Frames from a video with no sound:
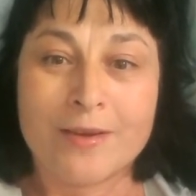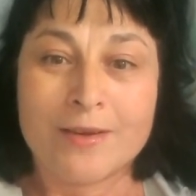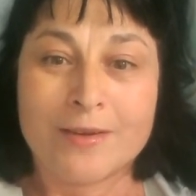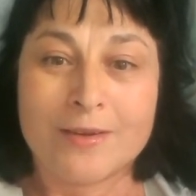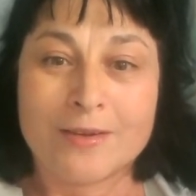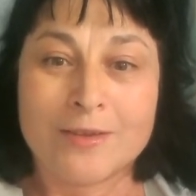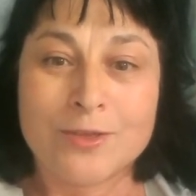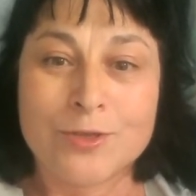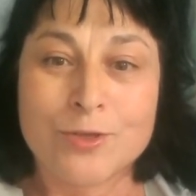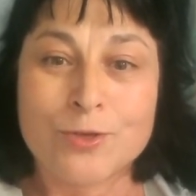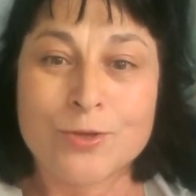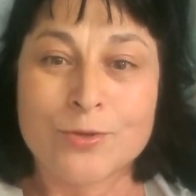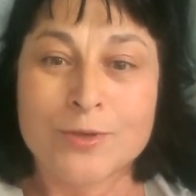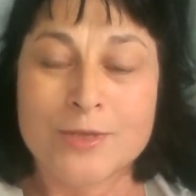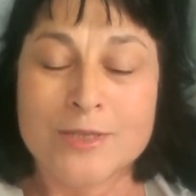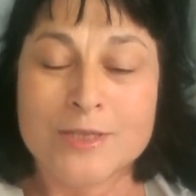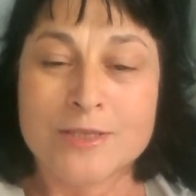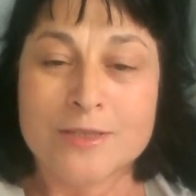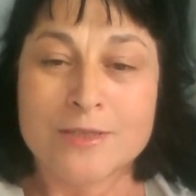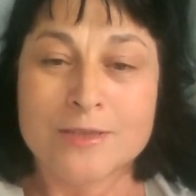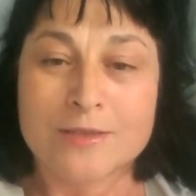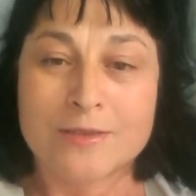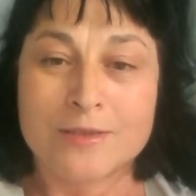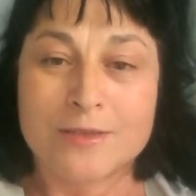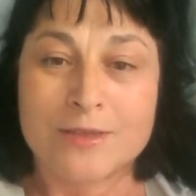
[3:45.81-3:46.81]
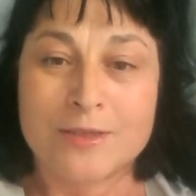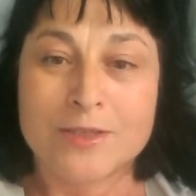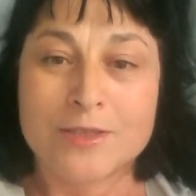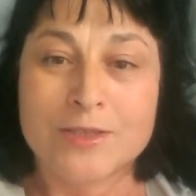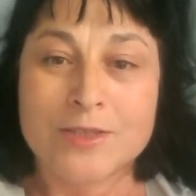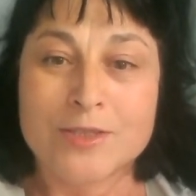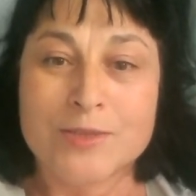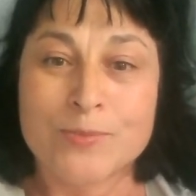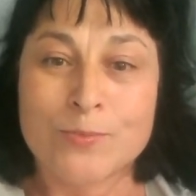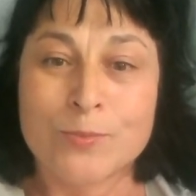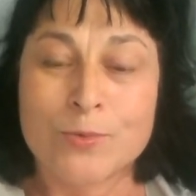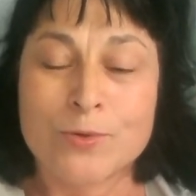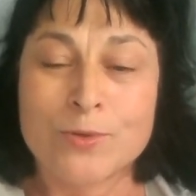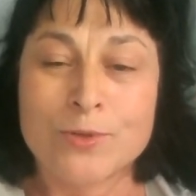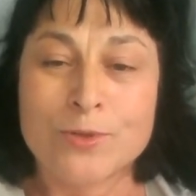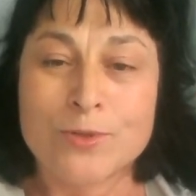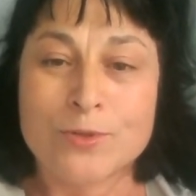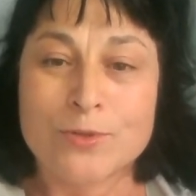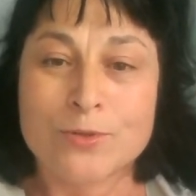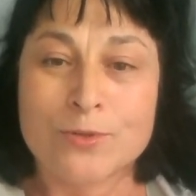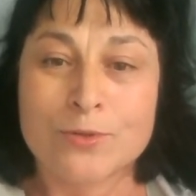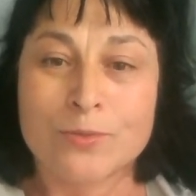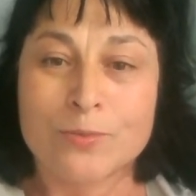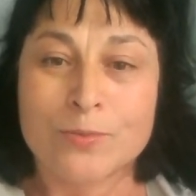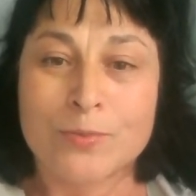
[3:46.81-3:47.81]
А еще раз их
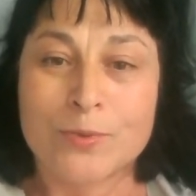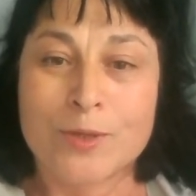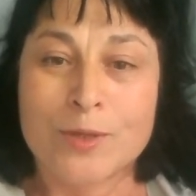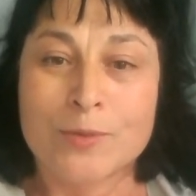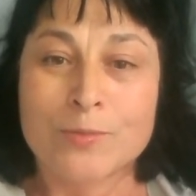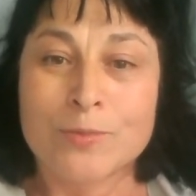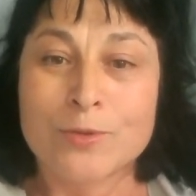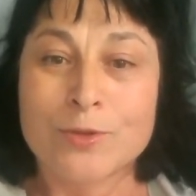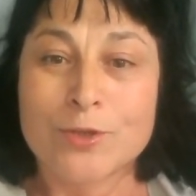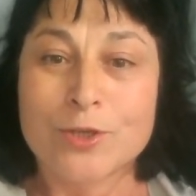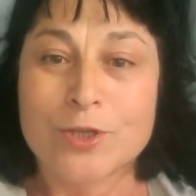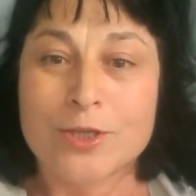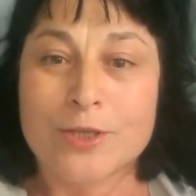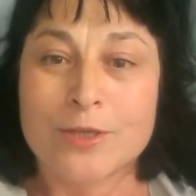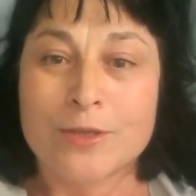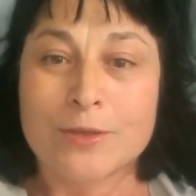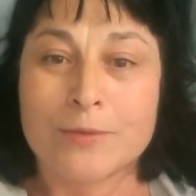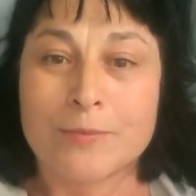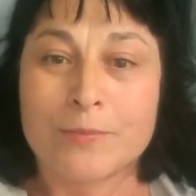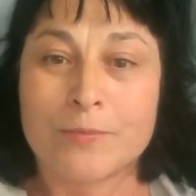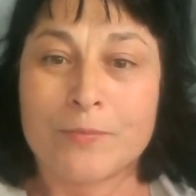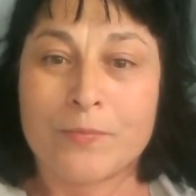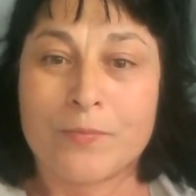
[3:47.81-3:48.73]
использую, потому что